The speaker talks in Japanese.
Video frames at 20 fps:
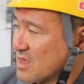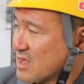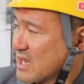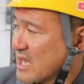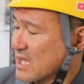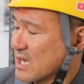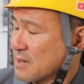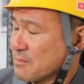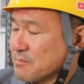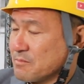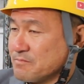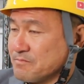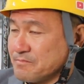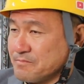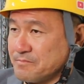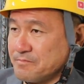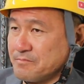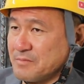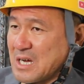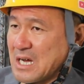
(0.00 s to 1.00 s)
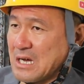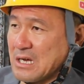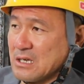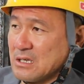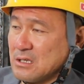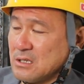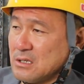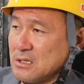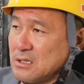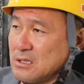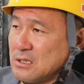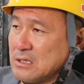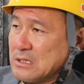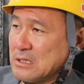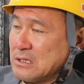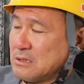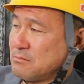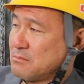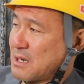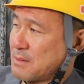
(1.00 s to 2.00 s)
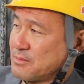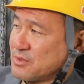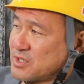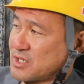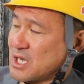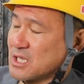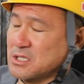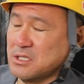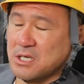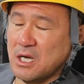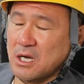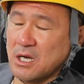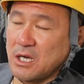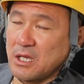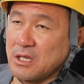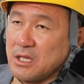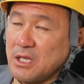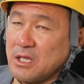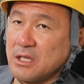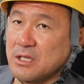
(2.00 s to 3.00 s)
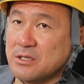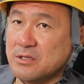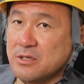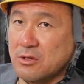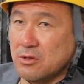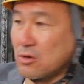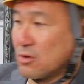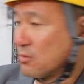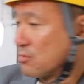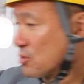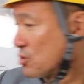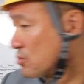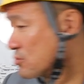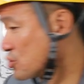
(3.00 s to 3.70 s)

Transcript: うんだからうんまあまあ難しく考えんでいいんですけども